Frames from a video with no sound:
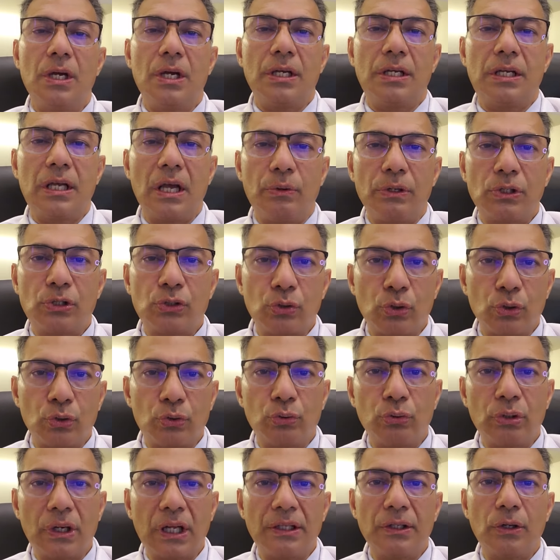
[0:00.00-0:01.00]
que é uma
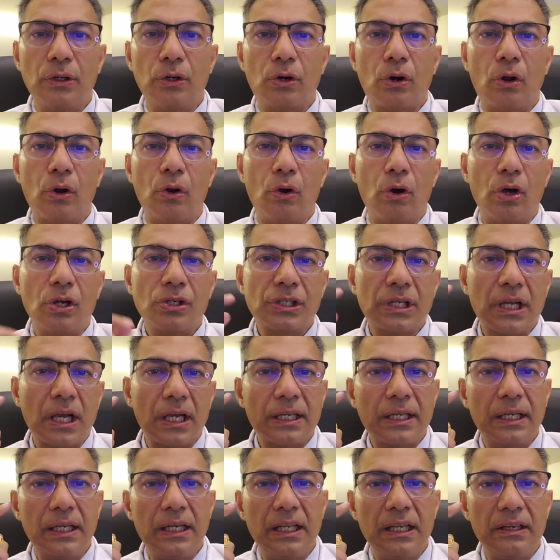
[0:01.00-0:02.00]
estrutura neurológica
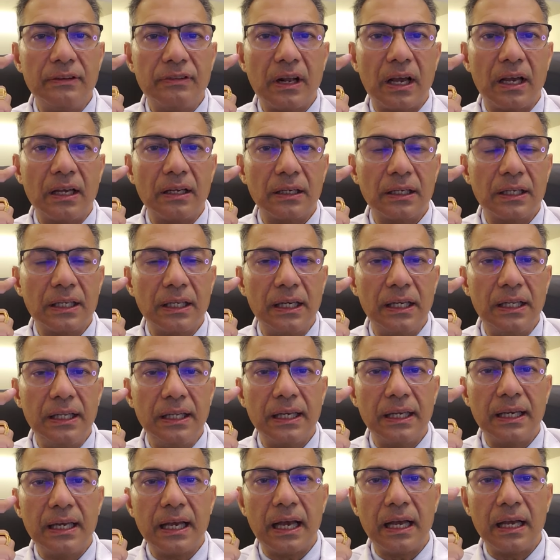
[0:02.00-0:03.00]
que, livra, que
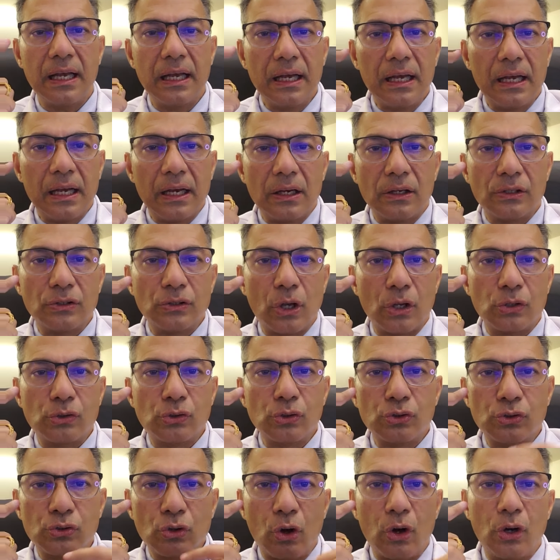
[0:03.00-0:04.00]
liga
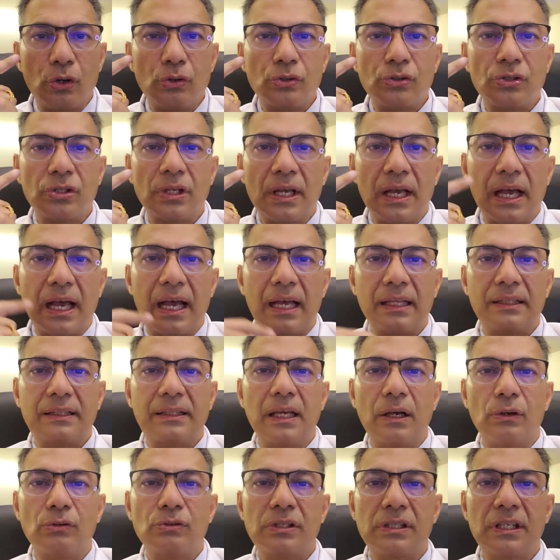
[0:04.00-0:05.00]
nossos olhos
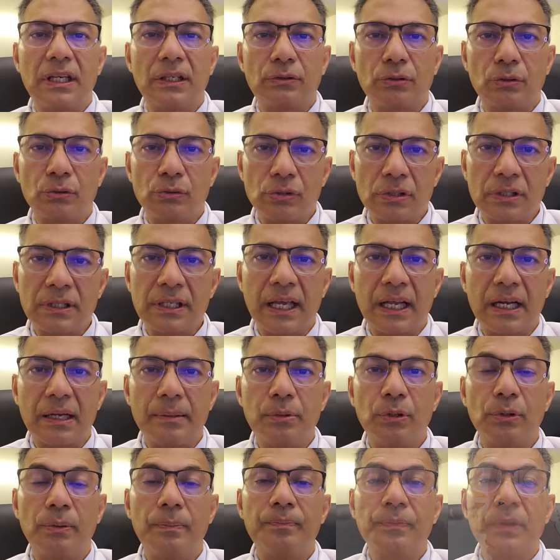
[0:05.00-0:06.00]
até o centro do
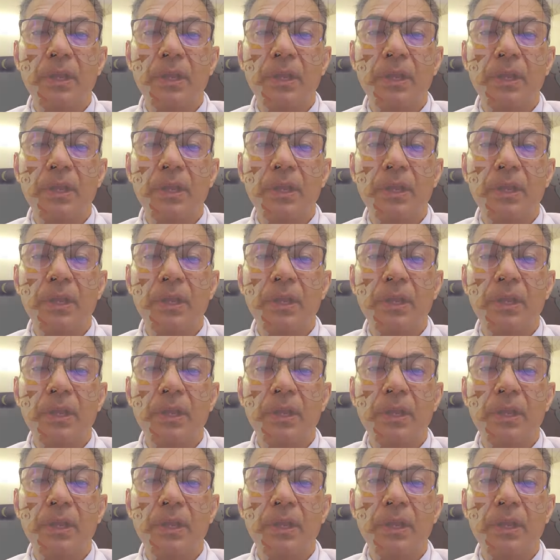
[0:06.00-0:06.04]
cérebro.